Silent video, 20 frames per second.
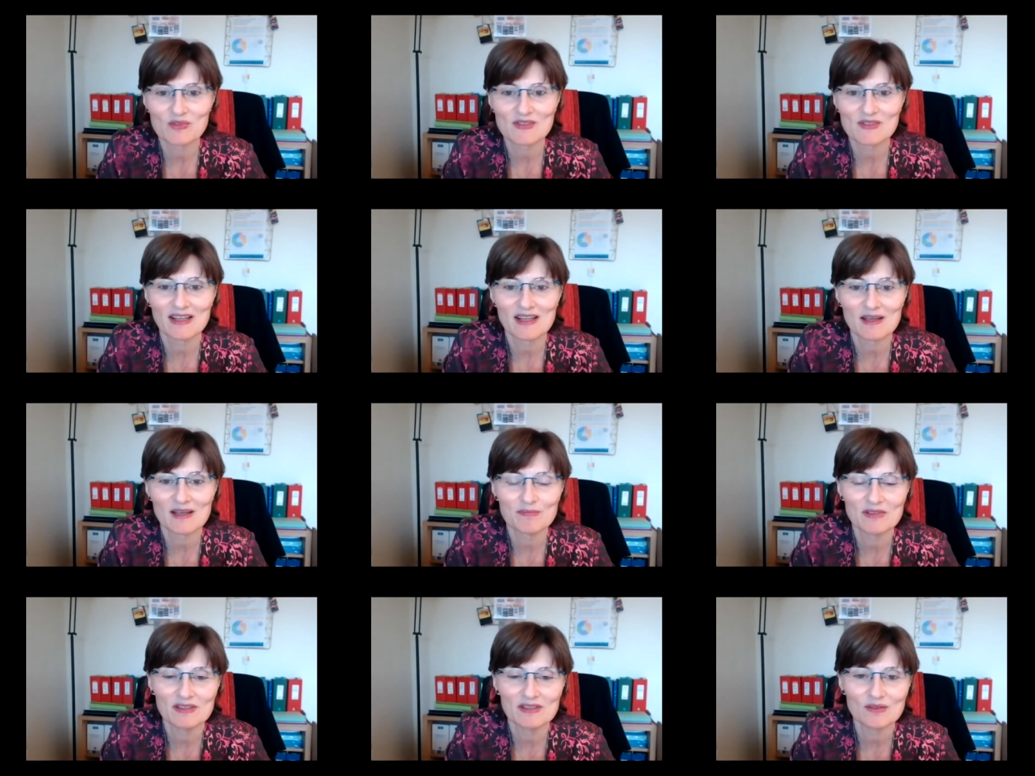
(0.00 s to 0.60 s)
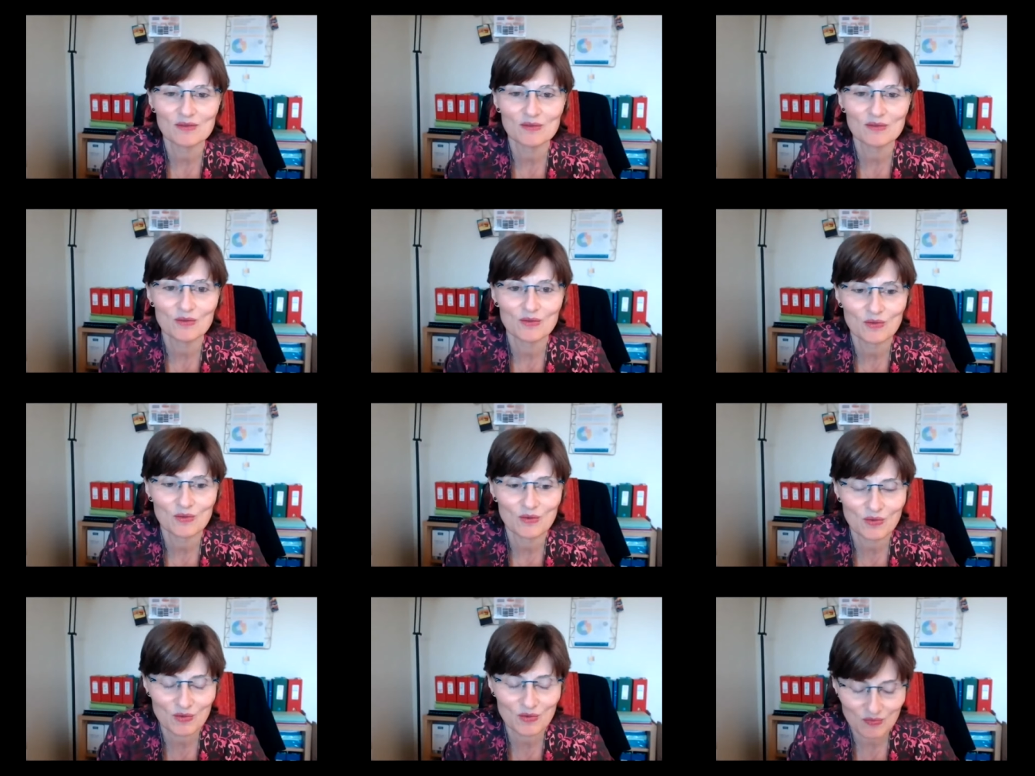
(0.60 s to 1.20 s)
s'adapter
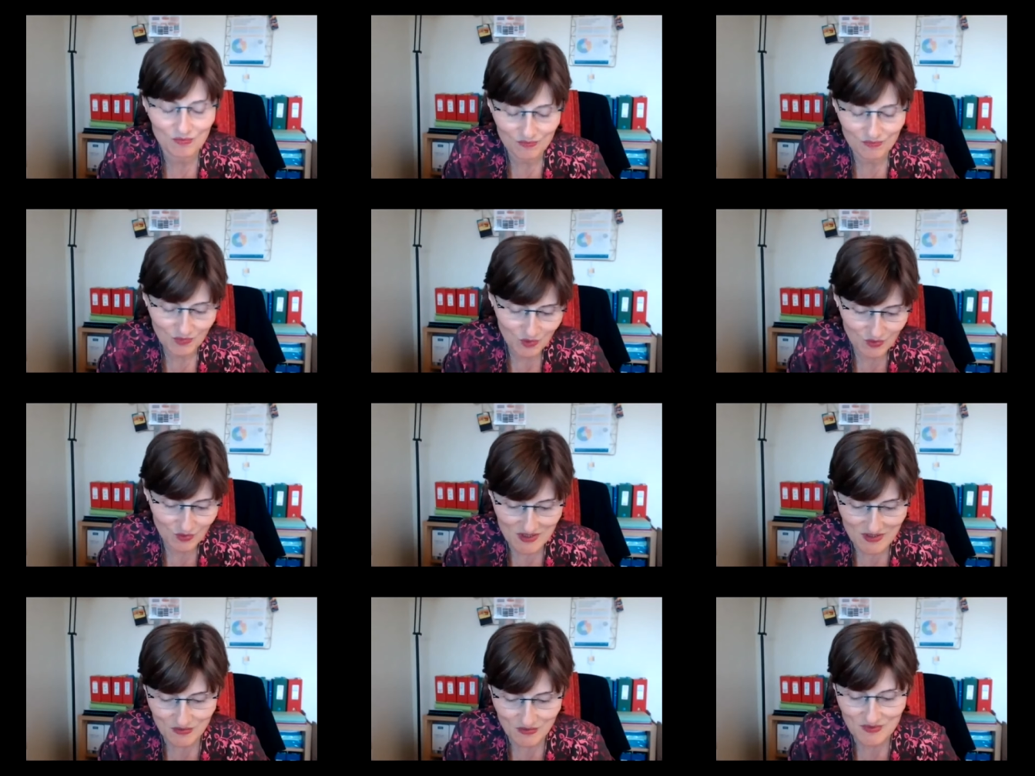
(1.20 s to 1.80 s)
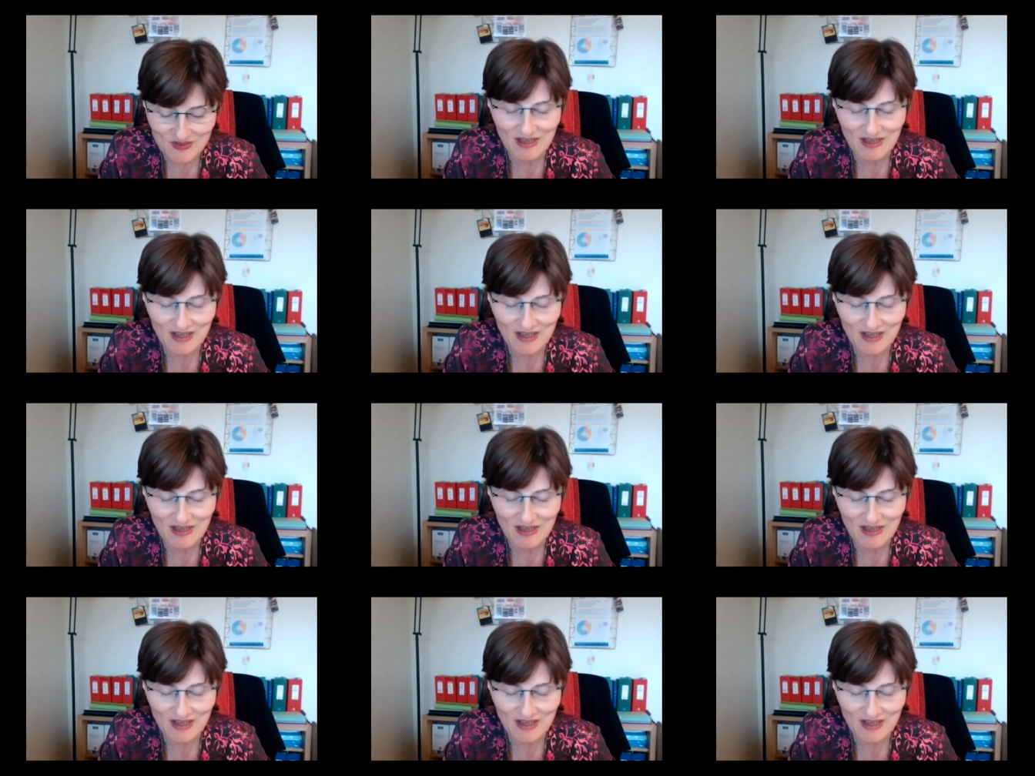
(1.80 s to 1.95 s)
aux, conditions